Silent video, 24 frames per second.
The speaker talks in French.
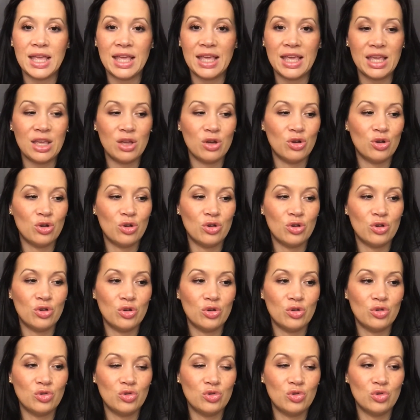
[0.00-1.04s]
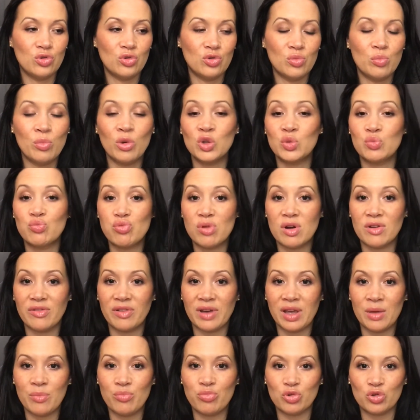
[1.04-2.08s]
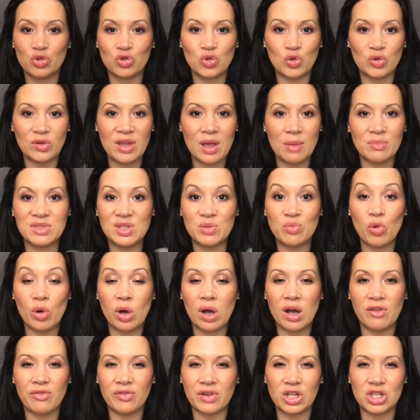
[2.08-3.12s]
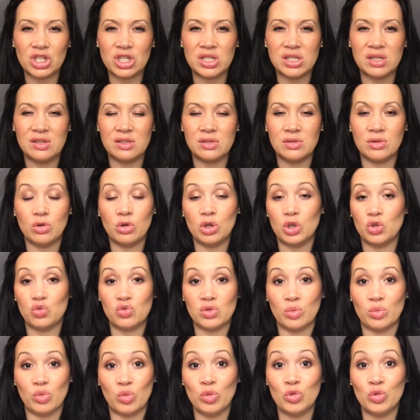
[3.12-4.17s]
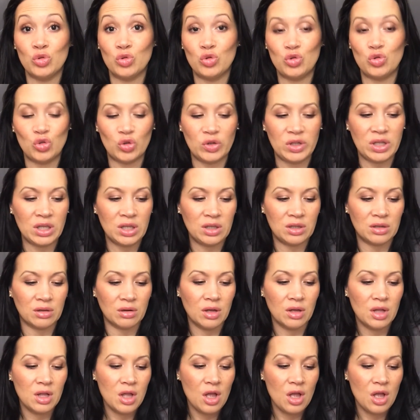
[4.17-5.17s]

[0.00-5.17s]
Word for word: et euh, de menthe poivrée pour ce côté un petit peu rafraîchissant et tout simplement de tonique.